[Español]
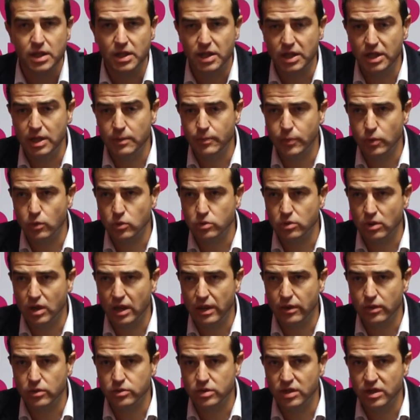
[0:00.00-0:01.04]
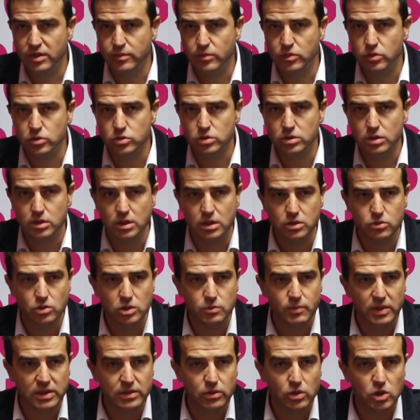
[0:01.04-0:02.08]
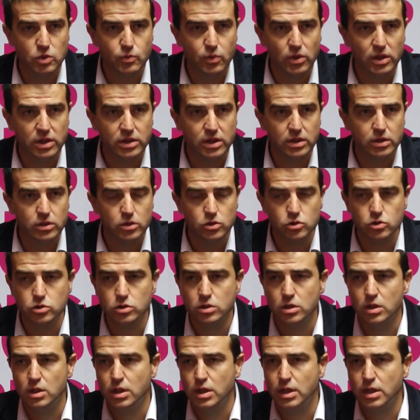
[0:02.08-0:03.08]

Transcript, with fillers: y por otro lado tenemos estos partidos políticos